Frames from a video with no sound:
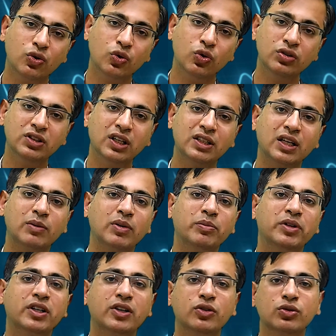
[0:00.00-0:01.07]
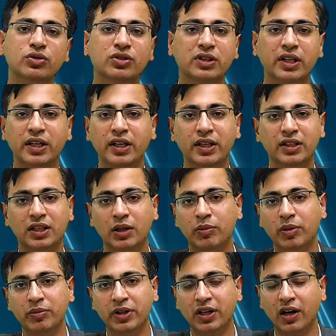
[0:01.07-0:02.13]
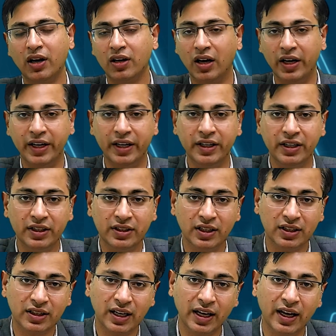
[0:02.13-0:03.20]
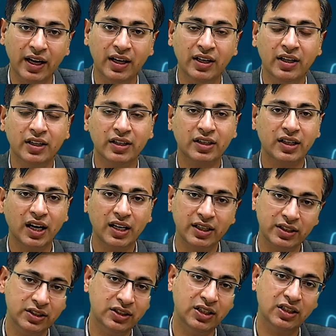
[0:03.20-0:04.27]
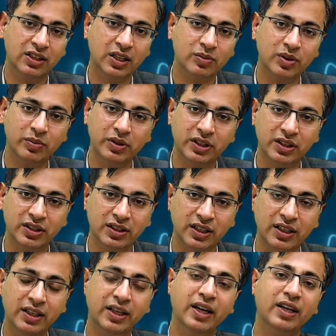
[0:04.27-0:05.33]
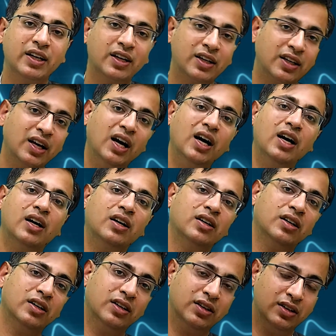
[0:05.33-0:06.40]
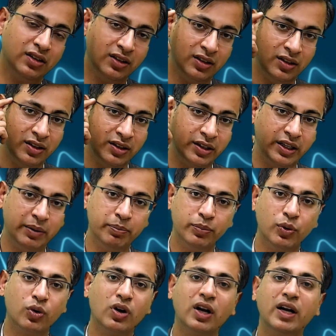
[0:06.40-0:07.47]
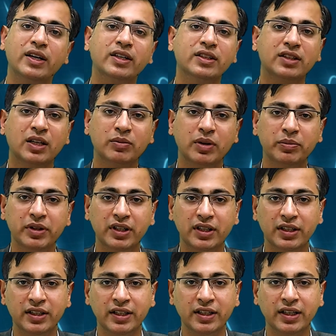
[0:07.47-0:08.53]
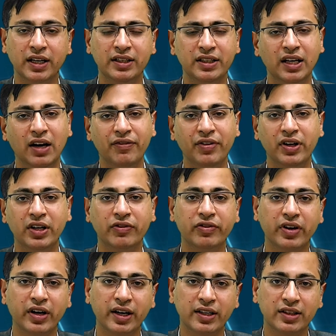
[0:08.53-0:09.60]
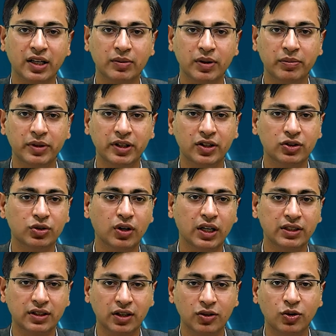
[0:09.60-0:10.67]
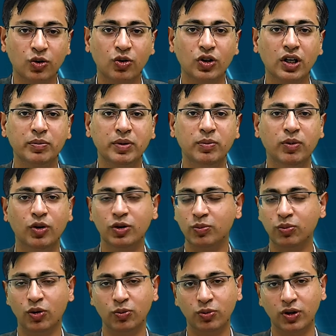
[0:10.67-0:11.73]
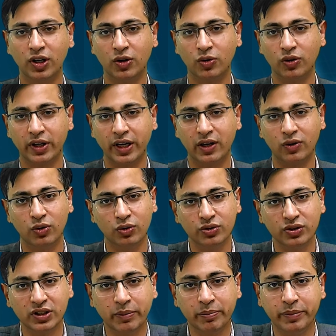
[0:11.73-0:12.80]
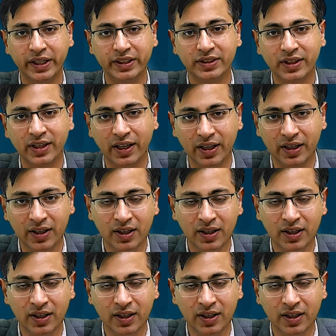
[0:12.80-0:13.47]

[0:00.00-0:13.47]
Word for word: कौन सा थर्मामीटर यूज़ करें ये थर्मामीटर लगाने ही नहीं देता है क्या डिजिटल थर्मामीटर सही है क्या टेम्पोरल आर्टरी थर्मामीटर ठीक है या फिर इंफ्रारेड थर्मामीटर जो आजकल कोरोना में बहुत पॉपुलर हो गया है कौन सा बेस्ट है